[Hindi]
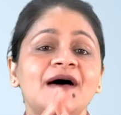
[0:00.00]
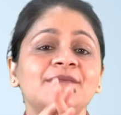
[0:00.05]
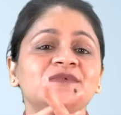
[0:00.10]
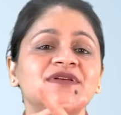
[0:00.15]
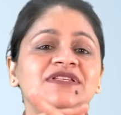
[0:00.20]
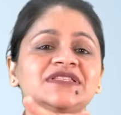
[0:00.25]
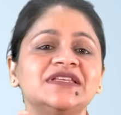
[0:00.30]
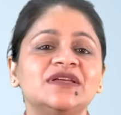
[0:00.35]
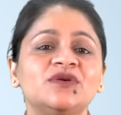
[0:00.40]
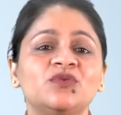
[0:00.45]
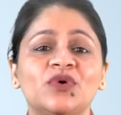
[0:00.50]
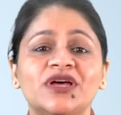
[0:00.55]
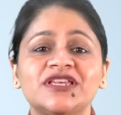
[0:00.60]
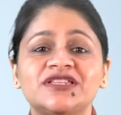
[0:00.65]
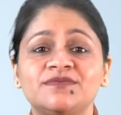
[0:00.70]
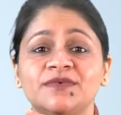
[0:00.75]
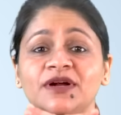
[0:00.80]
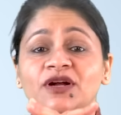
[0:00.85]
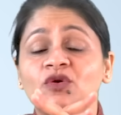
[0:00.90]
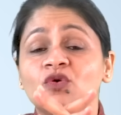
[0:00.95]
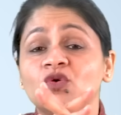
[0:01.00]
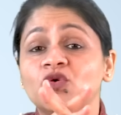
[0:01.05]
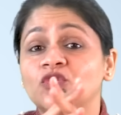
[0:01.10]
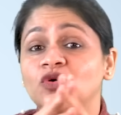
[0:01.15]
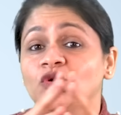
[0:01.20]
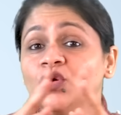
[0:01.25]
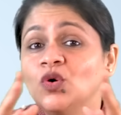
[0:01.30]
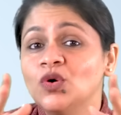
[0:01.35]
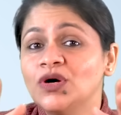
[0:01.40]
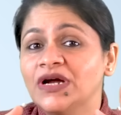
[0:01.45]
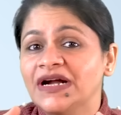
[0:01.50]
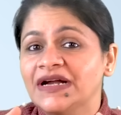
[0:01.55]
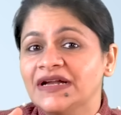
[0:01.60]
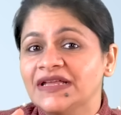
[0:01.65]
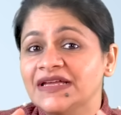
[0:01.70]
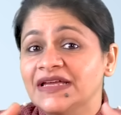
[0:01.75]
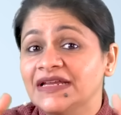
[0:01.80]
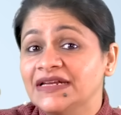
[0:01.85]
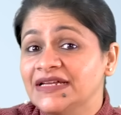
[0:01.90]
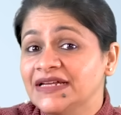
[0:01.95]
आप किसी इन्वेस्टमेंट को ग्रो
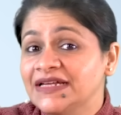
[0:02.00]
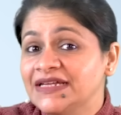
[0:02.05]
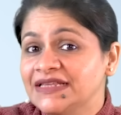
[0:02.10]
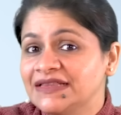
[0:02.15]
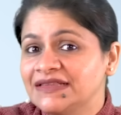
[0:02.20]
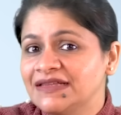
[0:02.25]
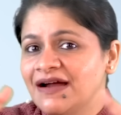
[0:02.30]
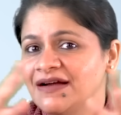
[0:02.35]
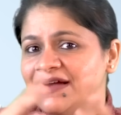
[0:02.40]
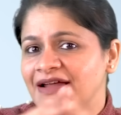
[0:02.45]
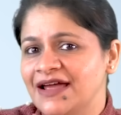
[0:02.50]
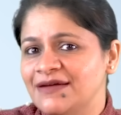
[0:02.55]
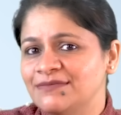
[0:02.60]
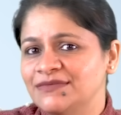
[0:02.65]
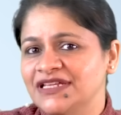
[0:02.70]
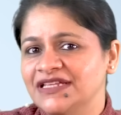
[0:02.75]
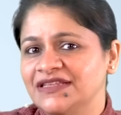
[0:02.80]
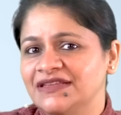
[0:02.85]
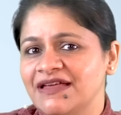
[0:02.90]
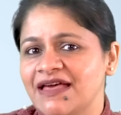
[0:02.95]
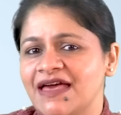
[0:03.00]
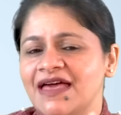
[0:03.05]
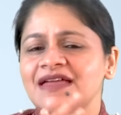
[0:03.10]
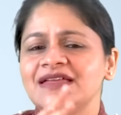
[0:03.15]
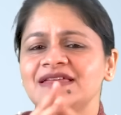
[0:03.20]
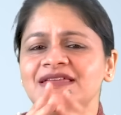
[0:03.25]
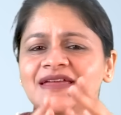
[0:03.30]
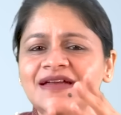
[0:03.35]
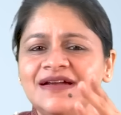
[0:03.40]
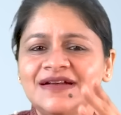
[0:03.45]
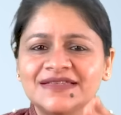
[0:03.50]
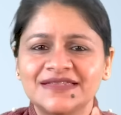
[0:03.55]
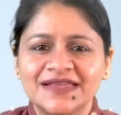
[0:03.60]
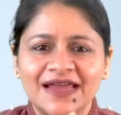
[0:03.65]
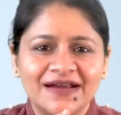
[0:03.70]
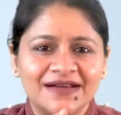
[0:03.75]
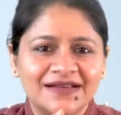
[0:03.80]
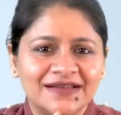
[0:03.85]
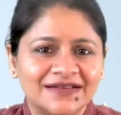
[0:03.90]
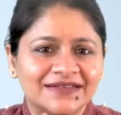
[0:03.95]
करने के लिए कितना टाइम देते हैं ये
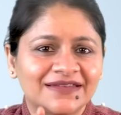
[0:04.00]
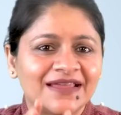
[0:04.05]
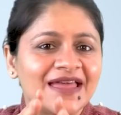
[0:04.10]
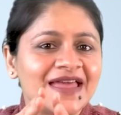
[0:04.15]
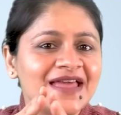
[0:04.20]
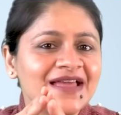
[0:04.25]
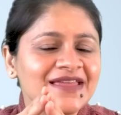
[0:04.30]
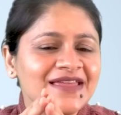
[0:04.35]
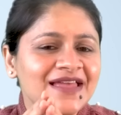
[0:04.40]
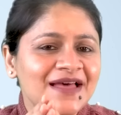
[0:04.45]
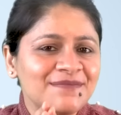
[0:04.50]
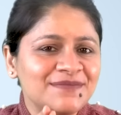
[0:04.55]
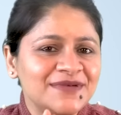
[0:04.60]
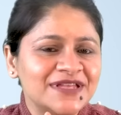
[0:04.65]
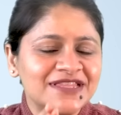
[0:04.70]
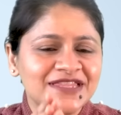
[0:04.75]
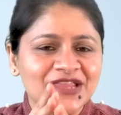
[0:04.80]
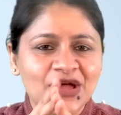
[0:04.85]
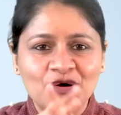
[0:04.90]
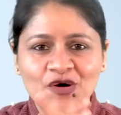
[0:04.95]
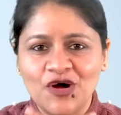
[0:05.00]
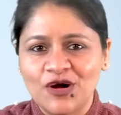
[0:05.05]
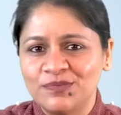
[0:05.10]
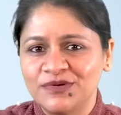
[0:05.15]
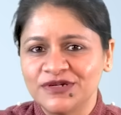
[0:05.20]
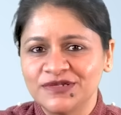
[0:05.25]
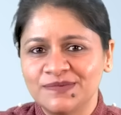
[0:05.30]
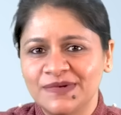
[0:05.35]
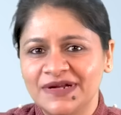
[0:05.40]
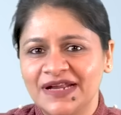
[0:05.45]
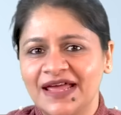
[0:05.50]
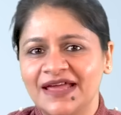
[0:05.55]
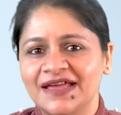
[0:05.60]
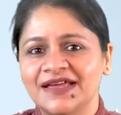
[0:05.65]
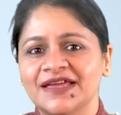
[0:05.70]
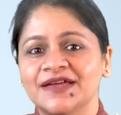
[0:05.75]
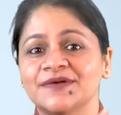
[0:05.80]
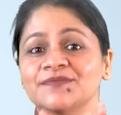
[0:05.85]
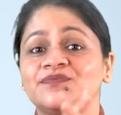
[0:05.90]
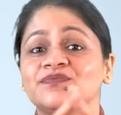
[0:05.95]
डिसाइड करता है कि आप कितना कॉर्पस
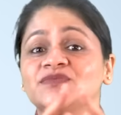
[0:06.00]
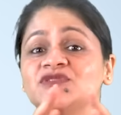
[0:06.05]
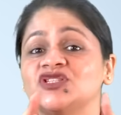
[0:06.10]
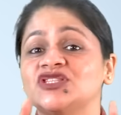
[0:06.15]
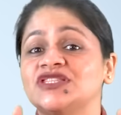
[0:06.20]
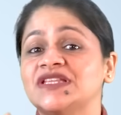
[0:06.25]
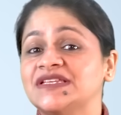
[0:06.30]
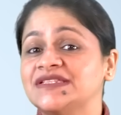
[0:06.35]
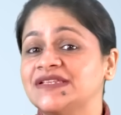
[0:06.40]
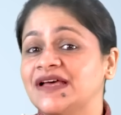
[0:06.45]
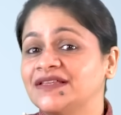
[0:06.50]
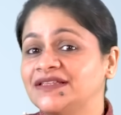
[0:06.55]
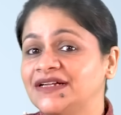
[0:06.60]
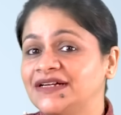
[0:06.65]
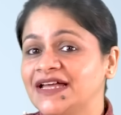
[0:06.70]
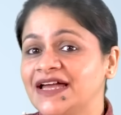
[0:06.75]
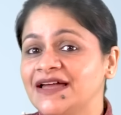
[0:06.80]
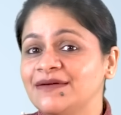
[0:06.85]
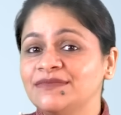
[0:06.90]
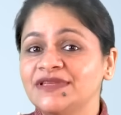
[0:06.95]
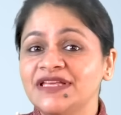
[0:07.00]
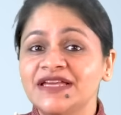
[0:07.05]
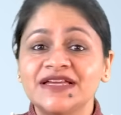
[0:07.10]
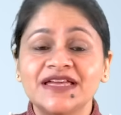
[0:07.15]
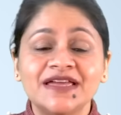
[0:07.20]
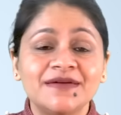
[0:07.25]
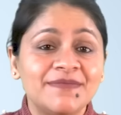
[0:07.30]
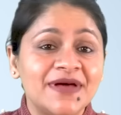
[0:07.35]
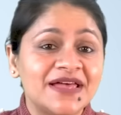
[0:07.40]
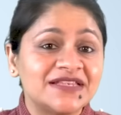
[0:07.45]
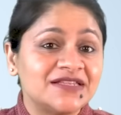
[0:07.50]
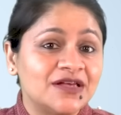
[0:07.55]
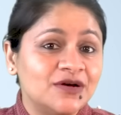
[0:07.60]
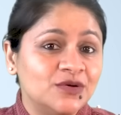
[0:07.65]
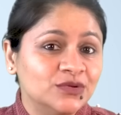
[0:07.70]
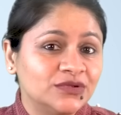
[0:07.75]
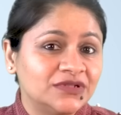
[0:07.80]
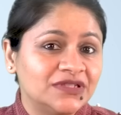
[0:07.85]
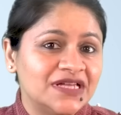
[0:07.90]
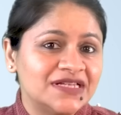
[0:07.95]
बनाएंगे जितना ज़्यादा टाइम देंगे पैसा
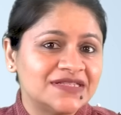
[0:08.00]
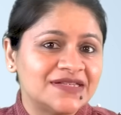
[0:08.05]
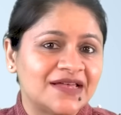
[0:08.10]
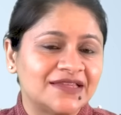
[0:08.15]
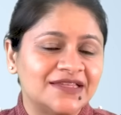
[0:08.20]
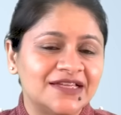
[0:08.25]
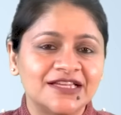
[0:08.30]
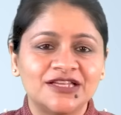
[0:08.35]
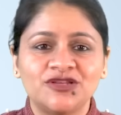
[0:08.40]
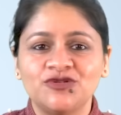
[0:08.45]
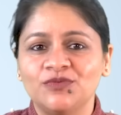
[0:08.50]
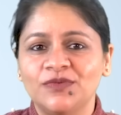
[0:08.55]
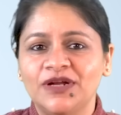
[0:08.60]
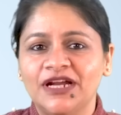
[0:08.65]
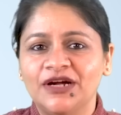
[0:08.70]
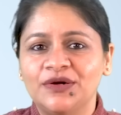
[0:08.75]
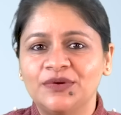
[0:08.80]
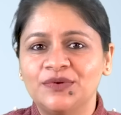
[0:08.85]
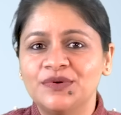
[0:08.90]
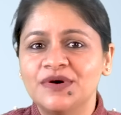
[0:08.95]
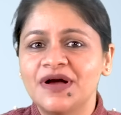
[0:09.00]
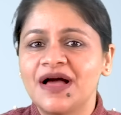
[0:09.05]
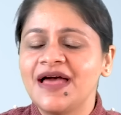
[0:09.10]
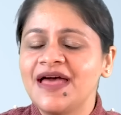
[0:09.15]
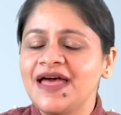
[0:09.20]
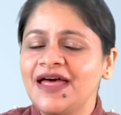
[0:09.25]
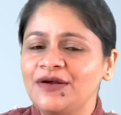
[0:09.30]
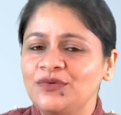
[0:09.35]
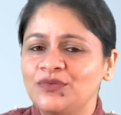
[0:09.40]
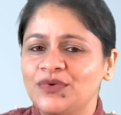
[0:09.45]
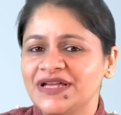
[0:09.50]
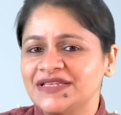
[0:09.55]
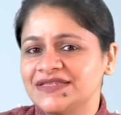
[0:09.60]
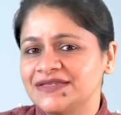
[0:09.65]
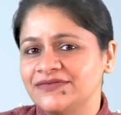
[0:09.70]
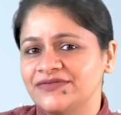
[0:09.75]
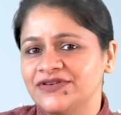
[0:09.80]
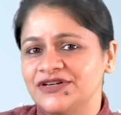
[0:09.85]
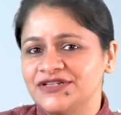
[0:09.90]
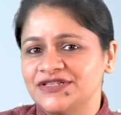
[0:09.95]
उतना ज़्यादा एक्यूमुलेट होगा एंड
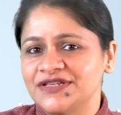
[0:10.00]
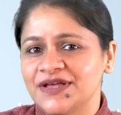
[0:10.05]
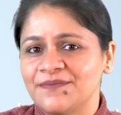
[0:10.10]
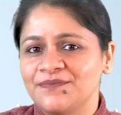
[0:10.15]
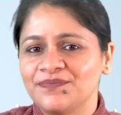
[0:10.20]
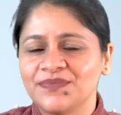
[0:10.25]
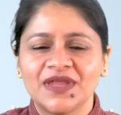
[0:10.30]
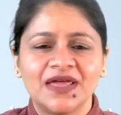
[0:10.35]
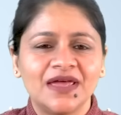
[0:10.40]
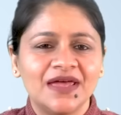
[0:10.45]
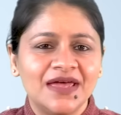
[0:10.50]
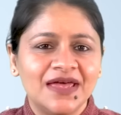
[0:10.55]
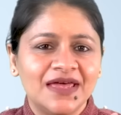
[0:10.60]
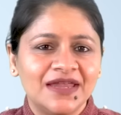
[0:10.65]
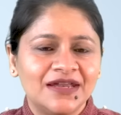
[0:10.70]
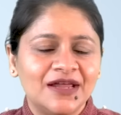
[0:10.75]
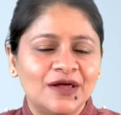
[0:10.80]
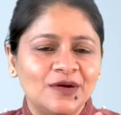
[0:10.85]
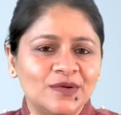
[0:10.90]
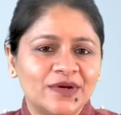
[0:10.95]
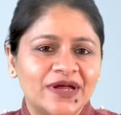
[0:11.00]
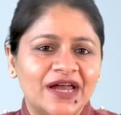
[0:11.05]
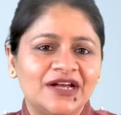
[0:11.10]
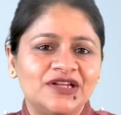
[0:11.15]
वाइस वर्सा ना लुक